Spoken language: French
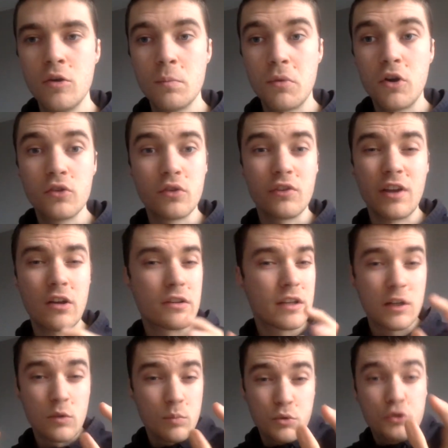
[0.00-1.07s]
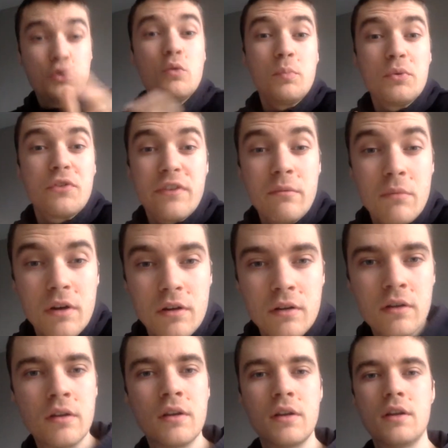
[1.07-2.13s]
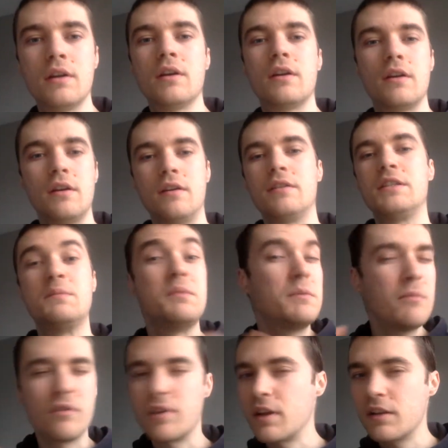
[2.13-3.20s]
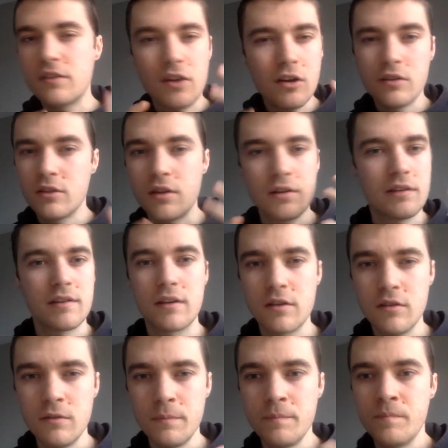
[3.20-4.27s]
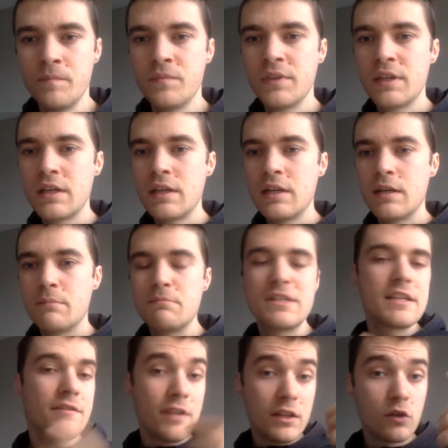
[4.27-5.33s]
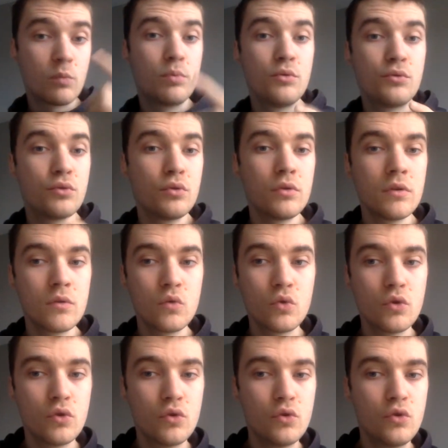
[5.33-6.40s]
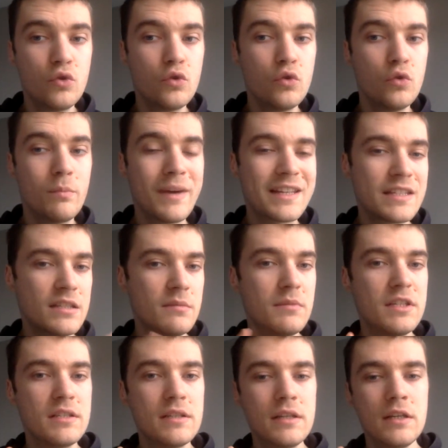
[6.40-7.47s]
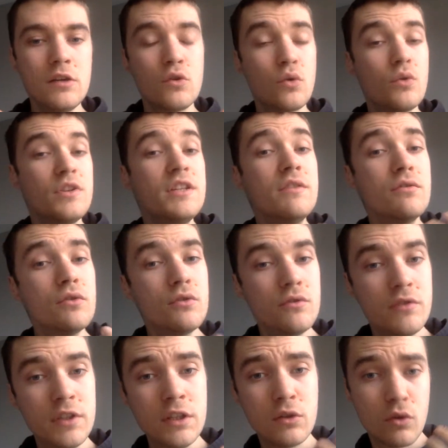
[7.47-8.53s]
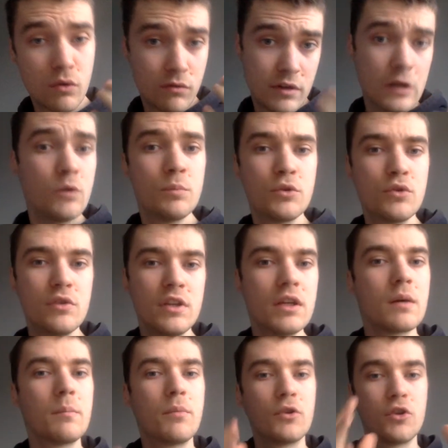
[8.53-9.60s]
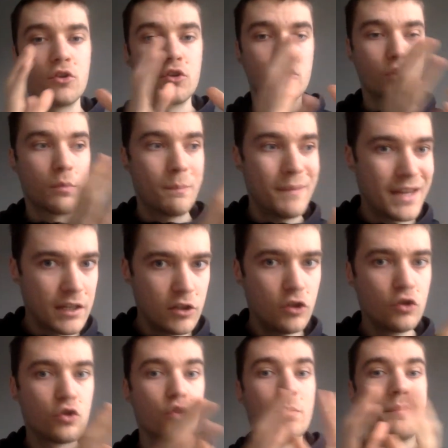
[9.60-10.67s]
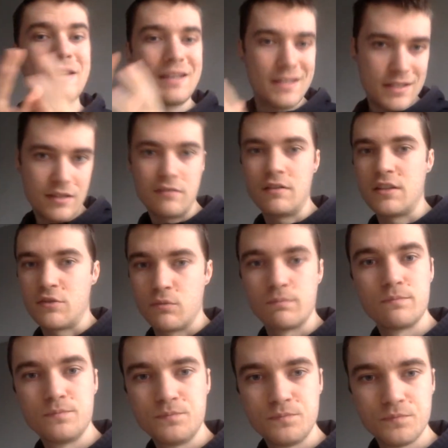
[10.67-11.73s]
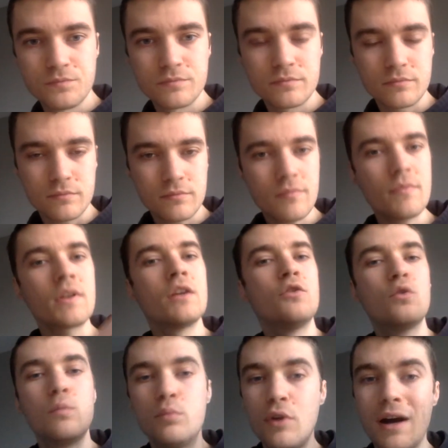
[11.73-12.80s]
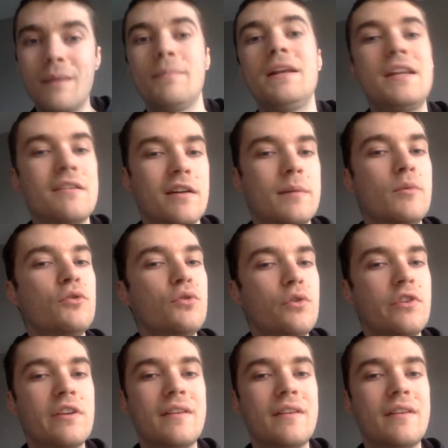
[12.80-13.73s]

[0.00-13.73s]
prendre sa retraite le plus tôt possible, typiquement vers les 30-35 ans mais ça va être plutôt de maximiser le niveau de vie que l'on va obtenir pendant notre période de préservation. Donc pour rappel, il y a vraiment deux